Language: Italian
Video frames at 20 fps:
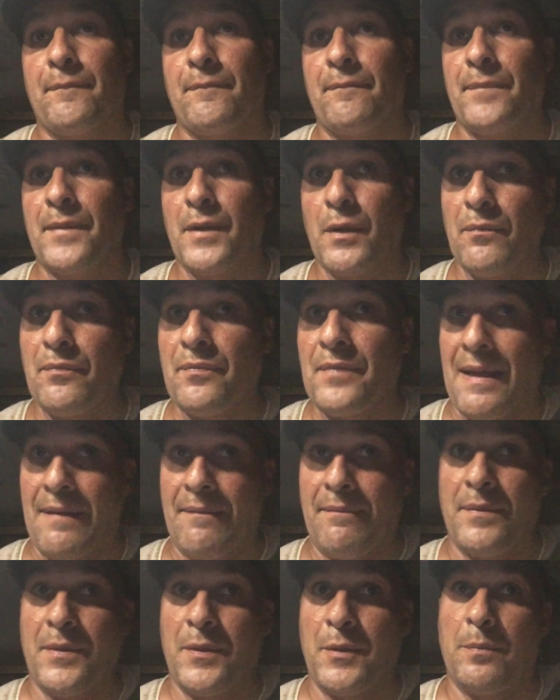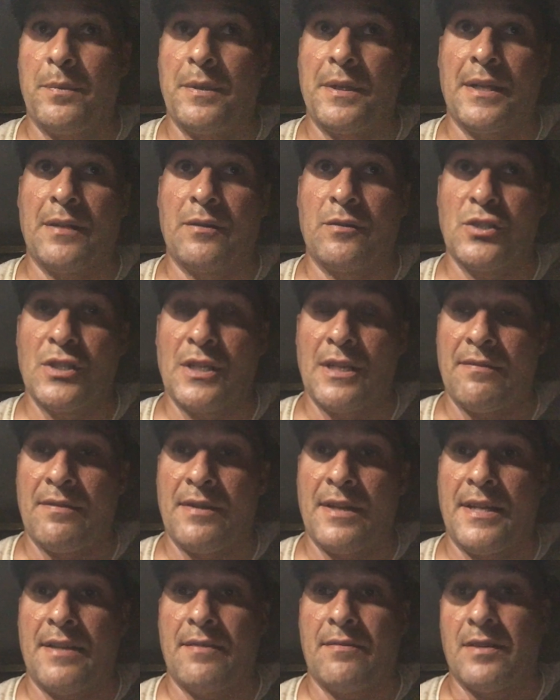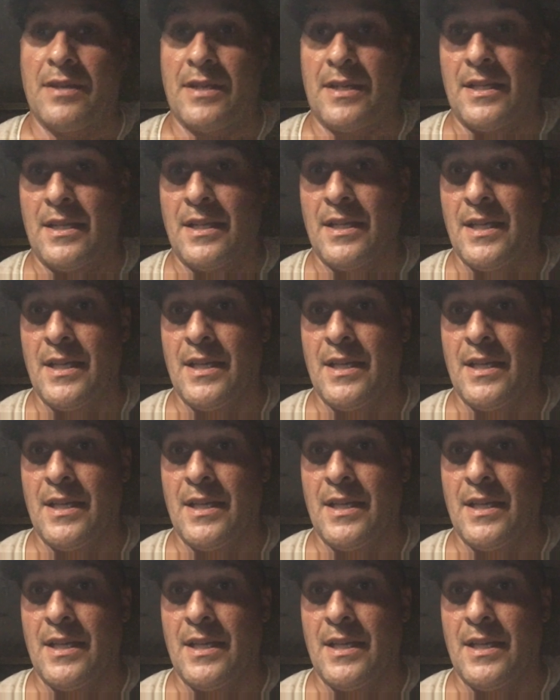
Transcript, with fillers: non tanto perché non ce la fai a fare